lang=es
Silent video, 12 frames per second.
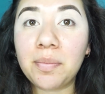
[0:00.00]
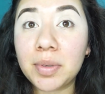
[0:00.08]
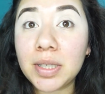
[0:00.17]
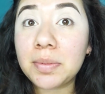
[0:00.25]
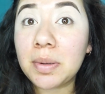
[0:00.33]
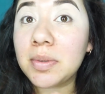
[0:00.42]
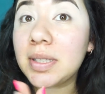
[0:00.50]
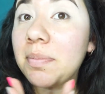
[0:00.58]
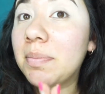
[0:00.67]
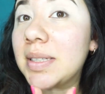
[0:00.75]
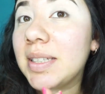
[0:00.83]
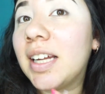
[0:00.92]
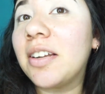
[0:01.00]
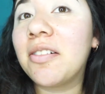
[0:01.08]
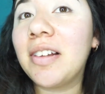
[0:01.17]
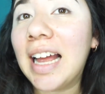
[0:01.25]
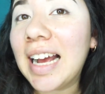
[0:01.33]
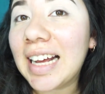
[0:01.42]
Pues vamos a empezar
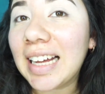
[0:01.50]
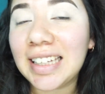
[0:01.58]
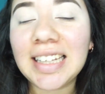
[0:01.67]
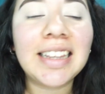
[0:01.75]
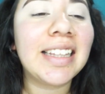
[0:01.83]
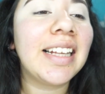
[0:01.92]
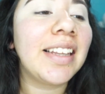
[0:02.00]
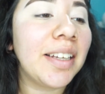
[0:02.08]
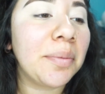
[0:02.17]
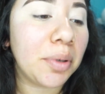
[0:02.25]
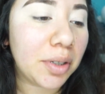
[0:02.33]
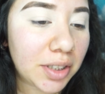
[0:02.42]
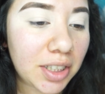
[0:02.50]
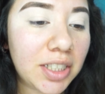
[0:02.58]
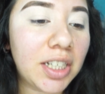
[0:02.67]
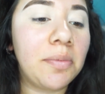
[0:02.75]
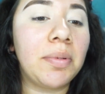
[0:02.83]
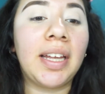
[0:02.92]
con la cajita de
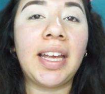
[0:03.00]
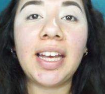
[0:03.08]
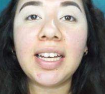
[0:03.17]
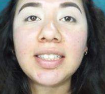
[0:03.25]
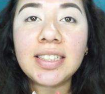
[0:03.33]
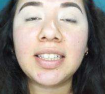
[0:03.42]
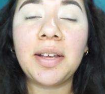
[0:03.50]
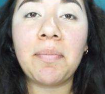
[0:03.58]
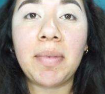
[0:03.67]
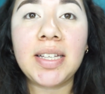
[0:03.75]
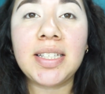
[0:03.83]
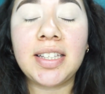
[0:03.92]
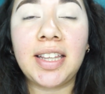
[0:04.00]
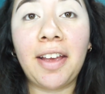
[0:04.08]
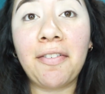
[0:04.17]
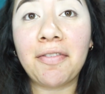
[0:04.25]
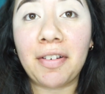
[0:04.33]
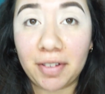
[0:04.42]
BoxyCharm de este mes de
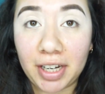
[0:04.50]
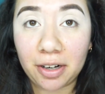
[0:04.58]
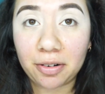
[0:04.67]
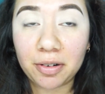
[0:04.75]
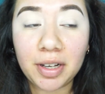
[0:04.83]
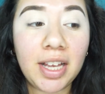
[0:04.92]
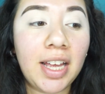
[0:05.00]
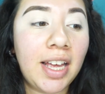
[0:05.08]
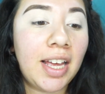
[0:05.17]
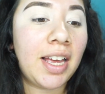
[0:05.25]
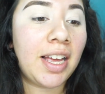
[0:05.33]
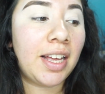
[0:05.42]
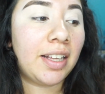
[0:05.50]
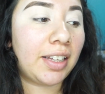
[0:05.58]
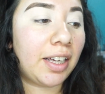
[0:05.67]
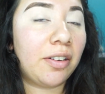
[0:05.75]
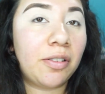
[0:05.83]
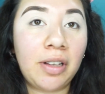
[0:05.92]
febrero.
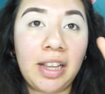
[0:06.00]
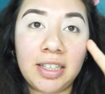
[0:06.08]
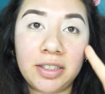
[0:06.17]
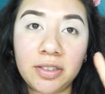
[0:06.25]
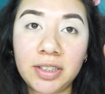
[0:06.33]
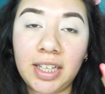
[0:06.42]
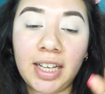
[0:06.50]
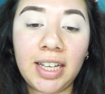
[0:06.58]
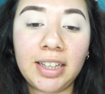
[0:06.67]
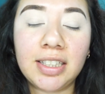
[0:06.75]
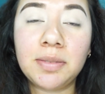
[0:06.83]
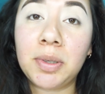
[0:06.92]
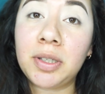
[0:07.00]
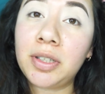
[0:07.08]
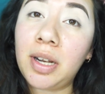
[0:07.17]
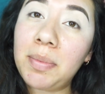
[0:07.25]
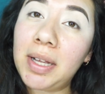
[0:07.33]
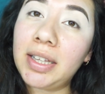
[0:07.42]
Tengo las dos cajitas, pero
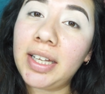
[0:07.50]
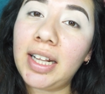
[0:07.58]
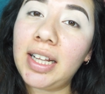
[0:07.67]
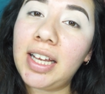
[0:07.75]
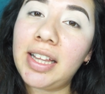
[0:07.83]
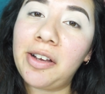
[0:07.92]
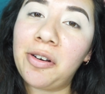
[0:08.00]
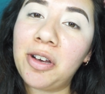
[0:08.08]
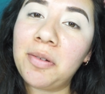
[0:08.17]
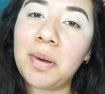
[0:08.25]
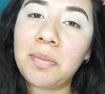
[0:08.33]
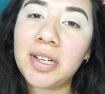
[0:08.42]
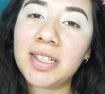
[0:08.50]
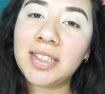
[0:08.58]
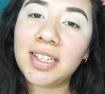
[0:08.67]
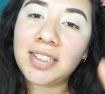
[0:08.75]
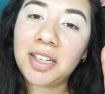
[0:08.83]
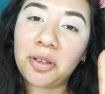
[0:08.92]
solamente el día de hoy vamos a
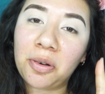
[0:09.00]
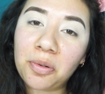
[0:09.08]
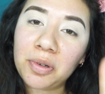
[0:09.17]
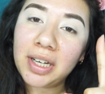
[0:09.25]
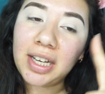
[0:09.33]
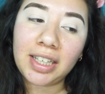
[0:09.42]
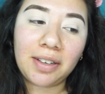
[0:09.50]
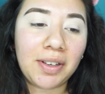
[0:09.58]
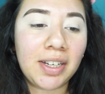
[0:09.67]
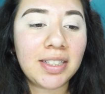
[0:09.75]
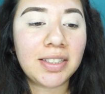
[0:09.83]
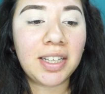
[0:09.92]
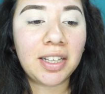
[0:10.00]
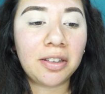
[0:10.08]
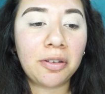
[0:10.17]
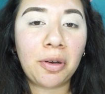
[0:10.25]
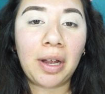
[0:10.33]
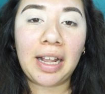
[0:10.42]
estar haciendo una que viene
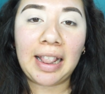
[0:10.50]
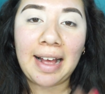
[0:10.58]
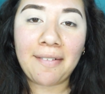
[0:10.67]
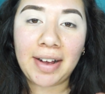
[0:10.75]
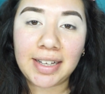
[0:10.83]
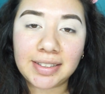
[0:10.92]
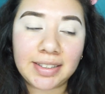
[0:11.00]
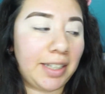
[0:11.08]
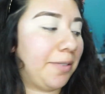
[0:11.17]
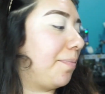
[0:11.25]
siendo la base.